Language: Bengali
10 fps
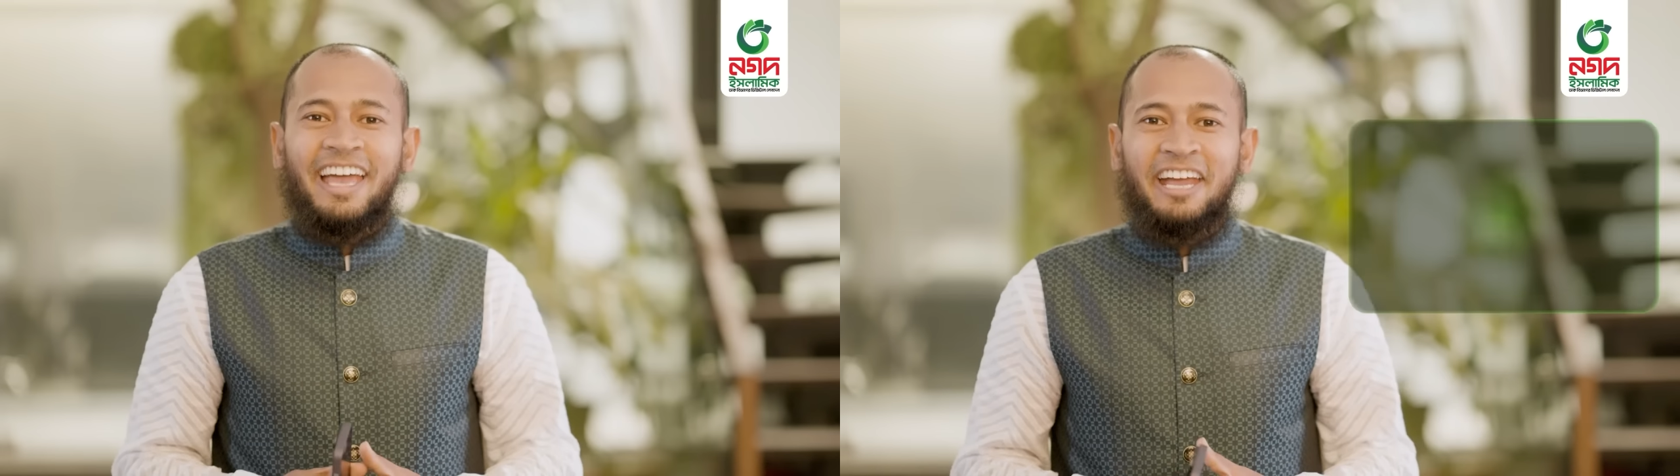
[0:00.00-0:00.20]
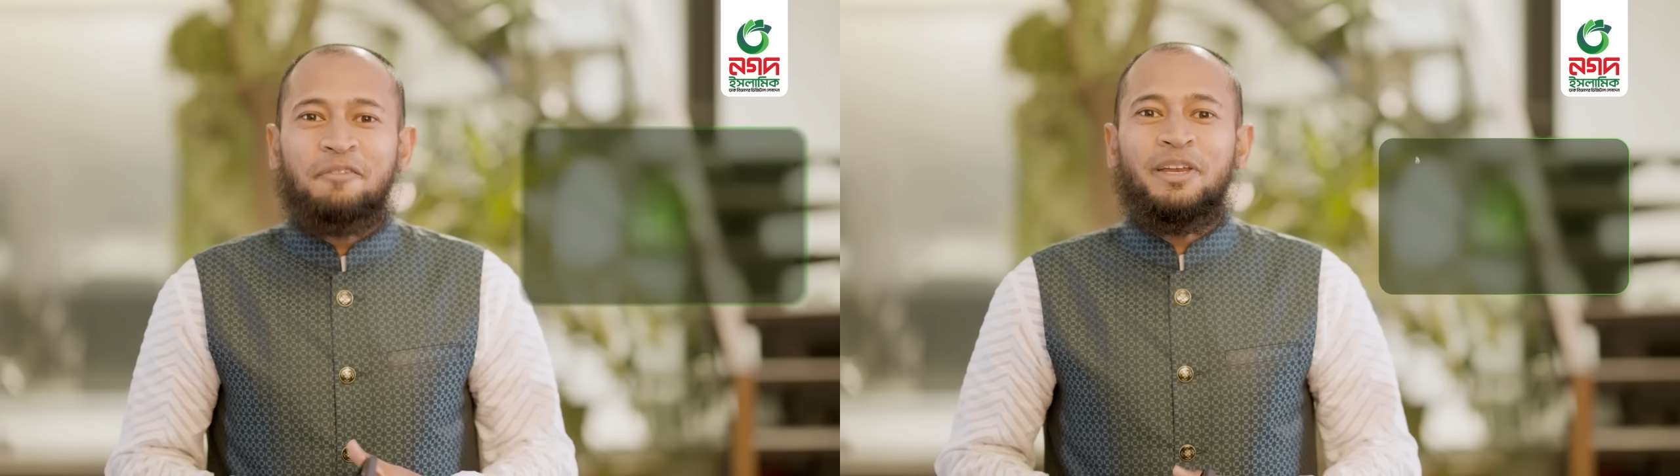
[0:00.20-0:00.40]

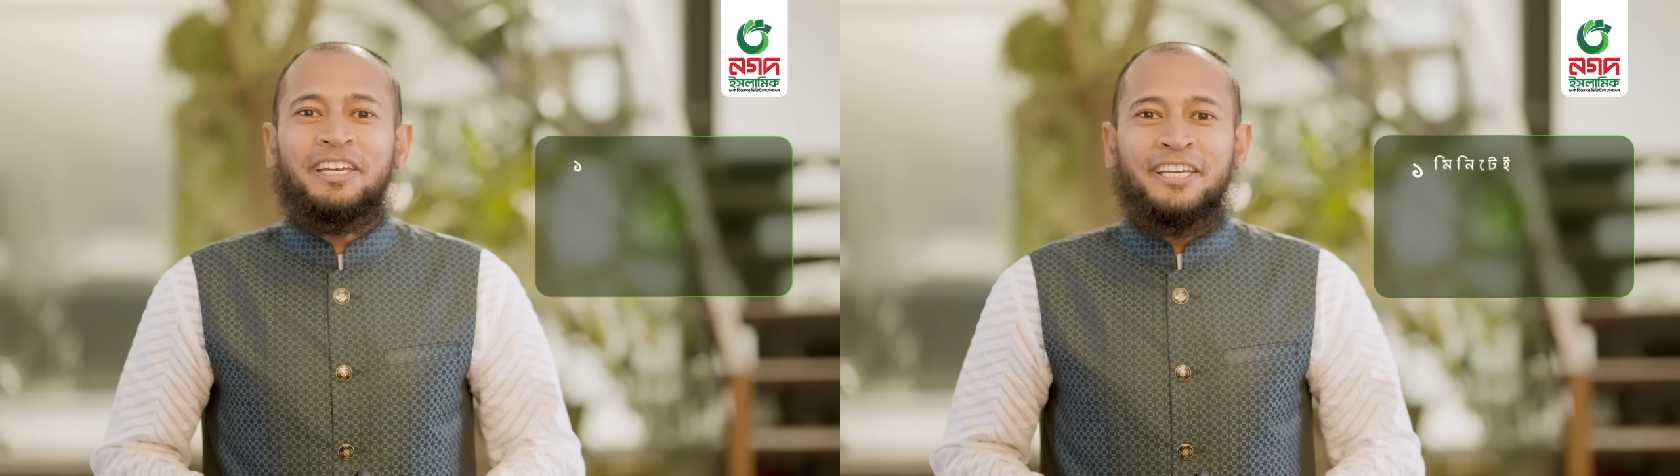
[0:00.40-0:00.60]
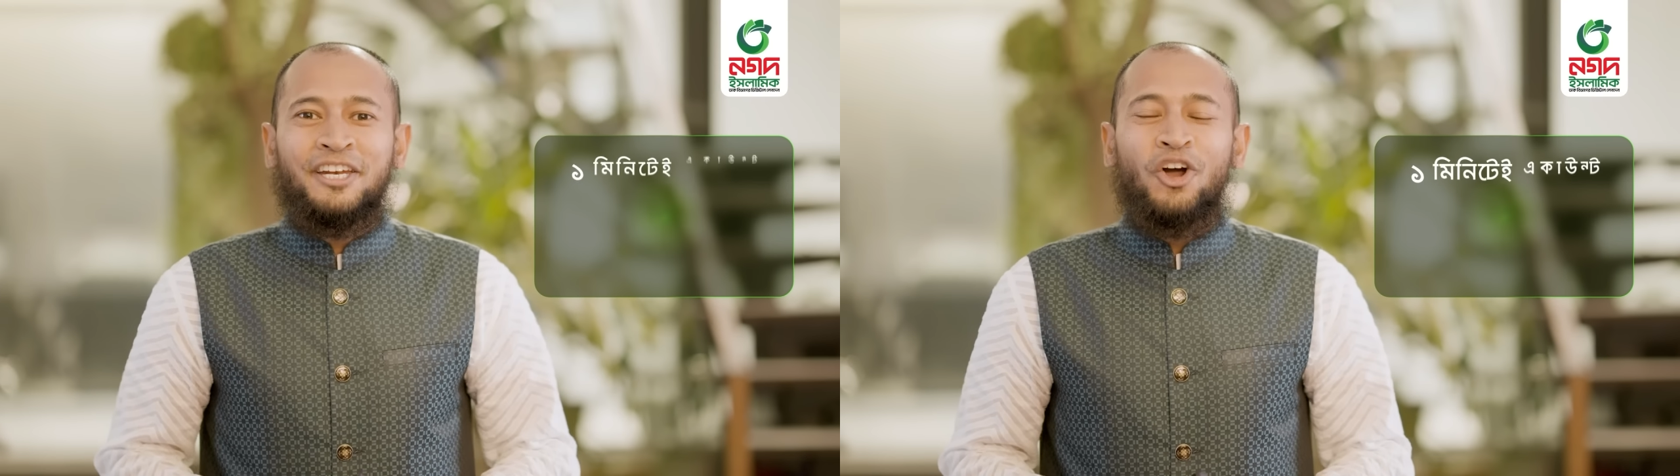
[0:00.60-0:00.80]
এক
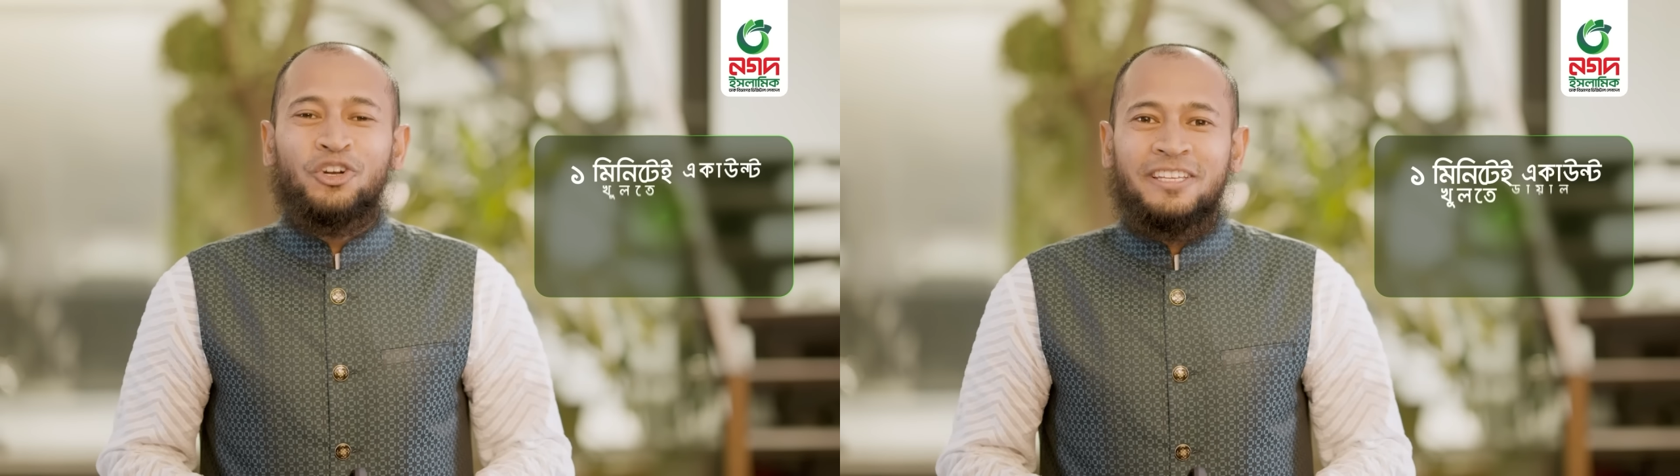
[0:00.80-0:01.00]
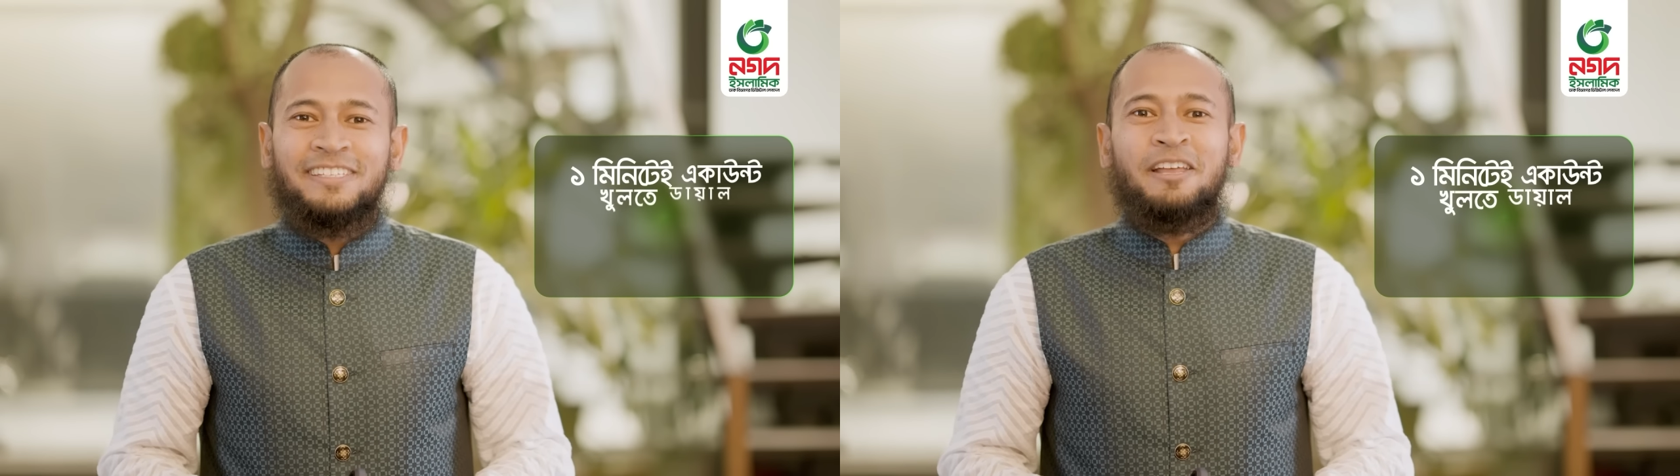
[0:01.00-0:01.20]
মিনিটে নগদ
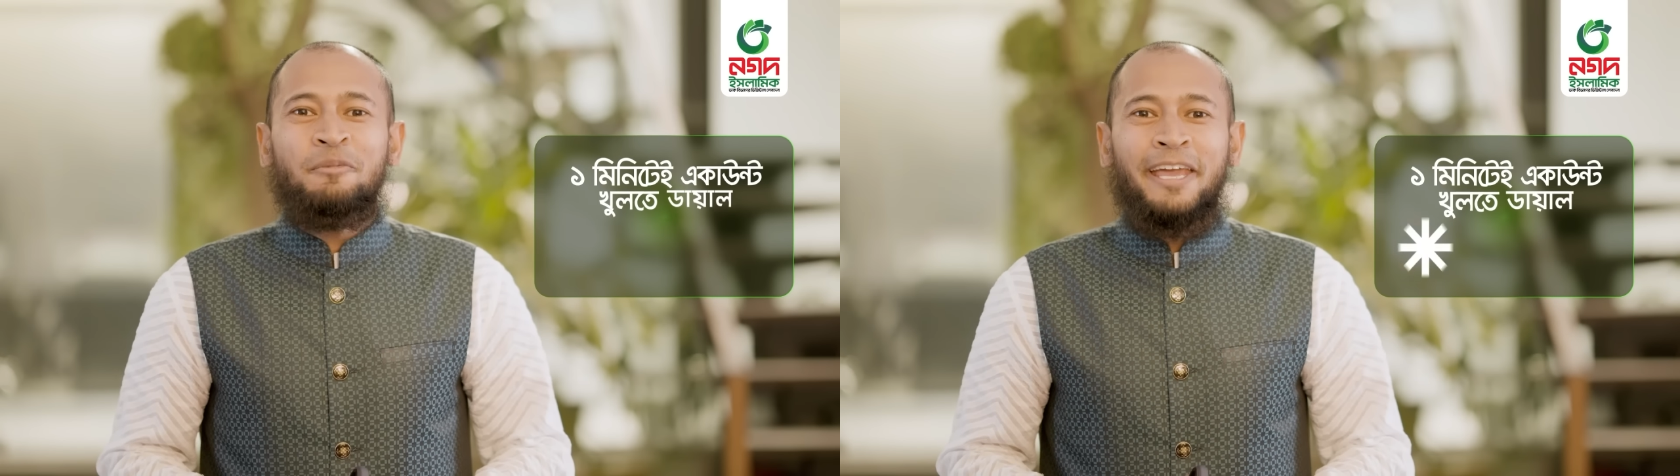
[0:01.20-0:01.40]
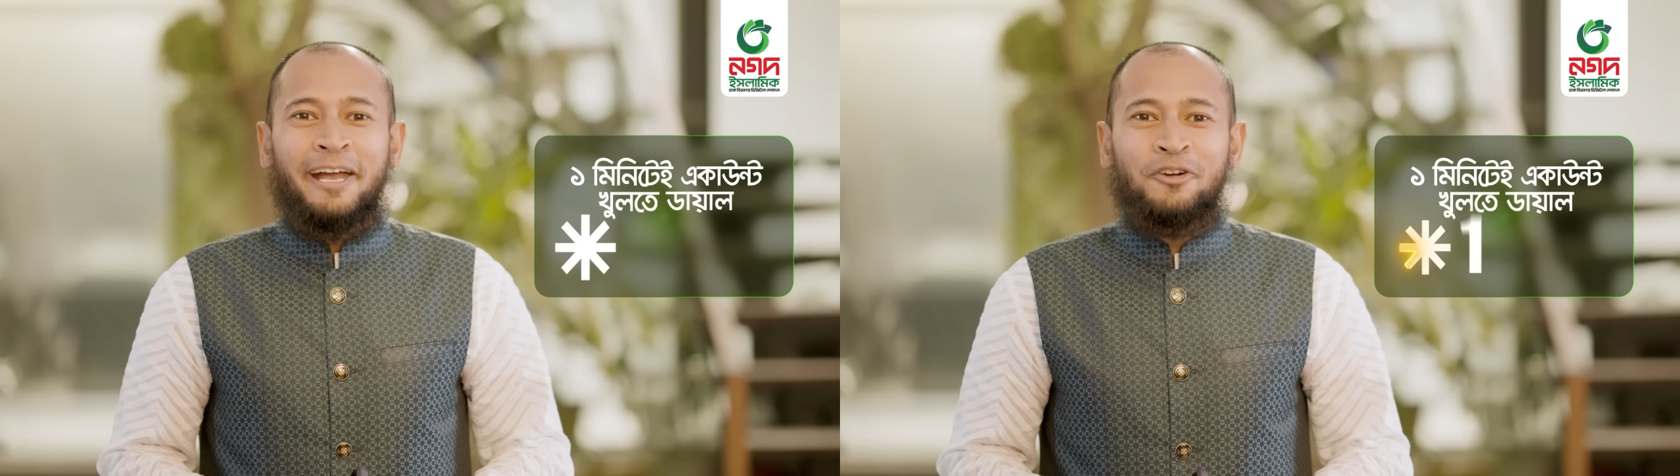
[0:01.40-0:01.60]

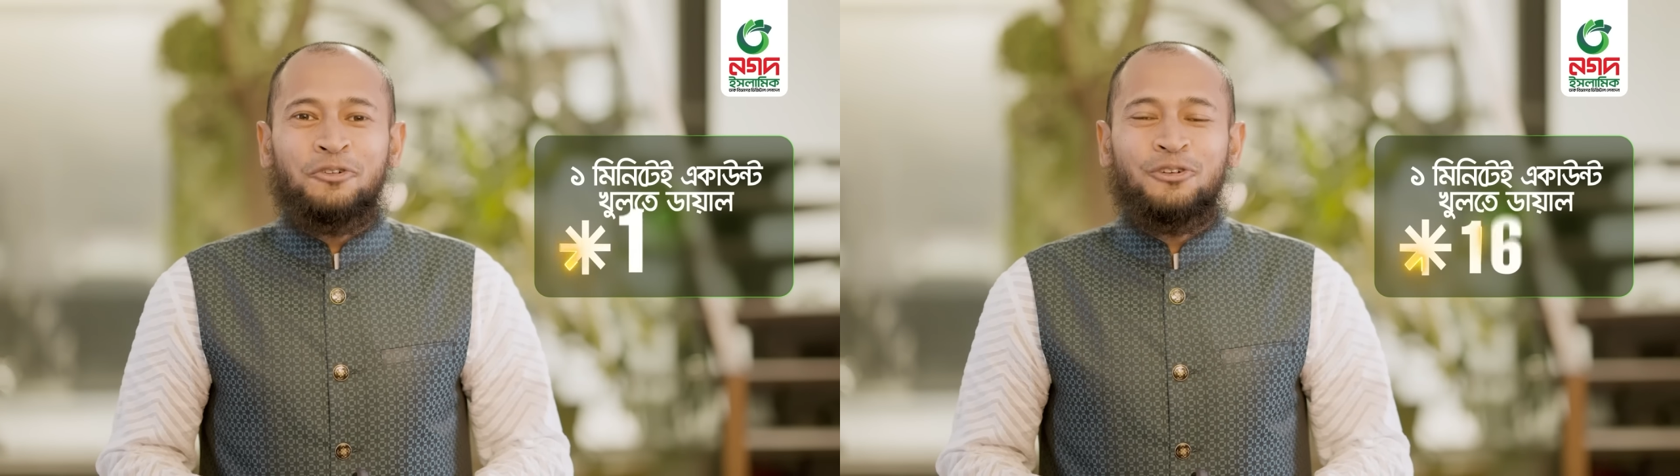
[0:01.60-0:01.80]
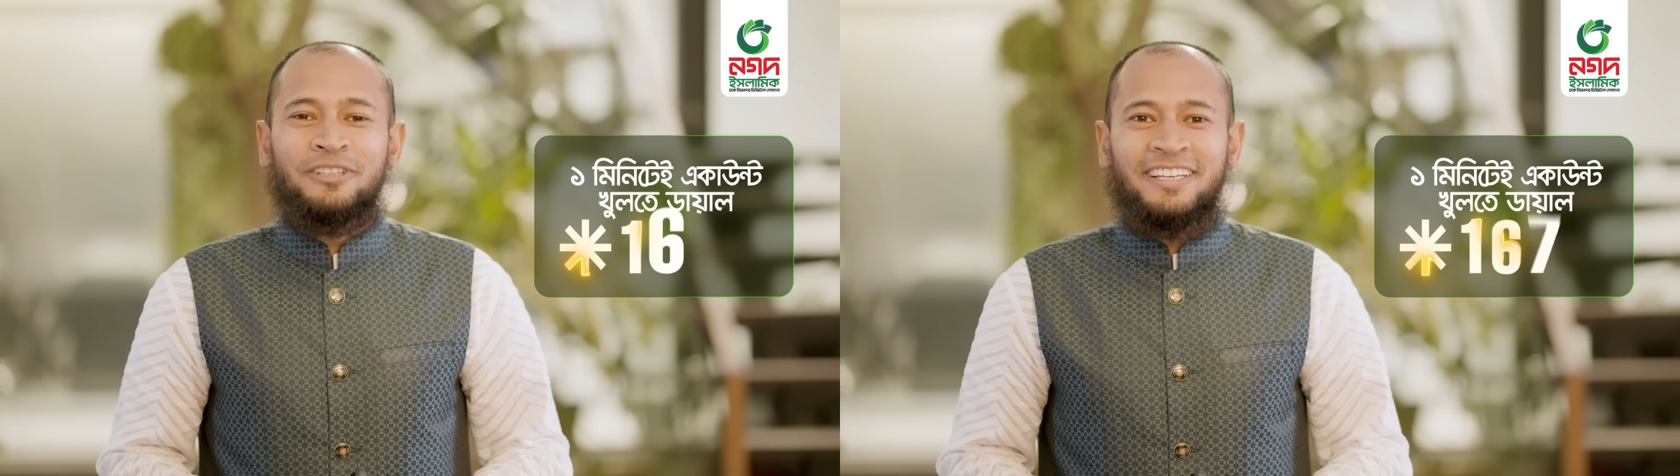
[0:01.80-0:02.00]
ইসলামিক অ্যাকাউন্ট
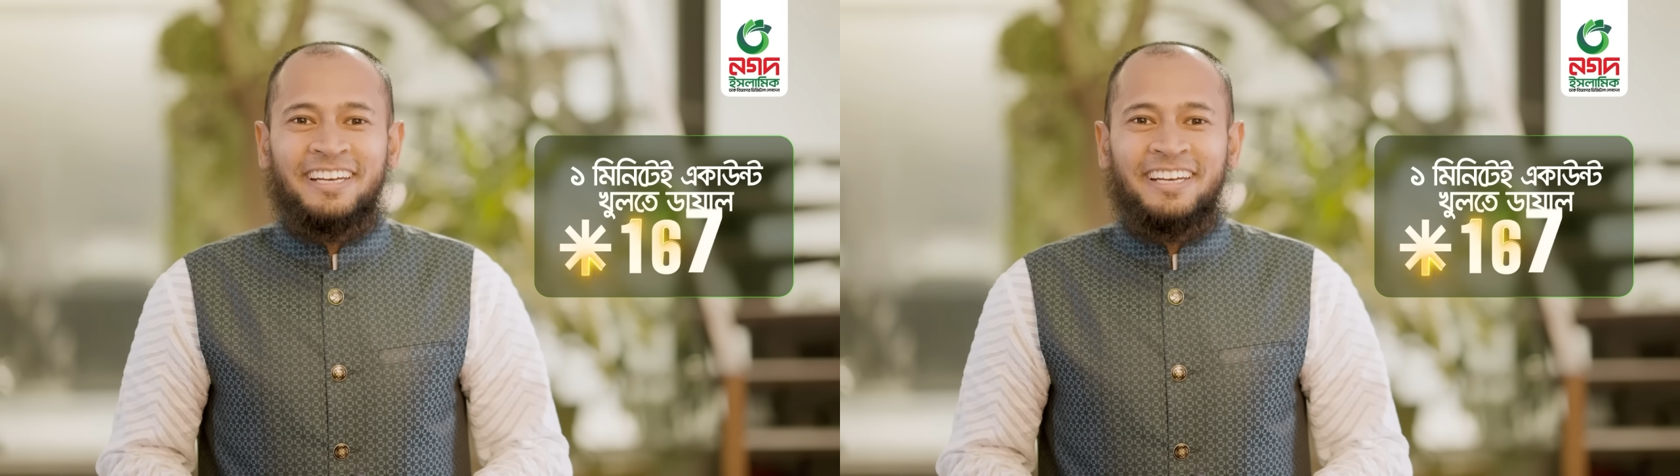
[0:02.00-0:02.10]
খুলতে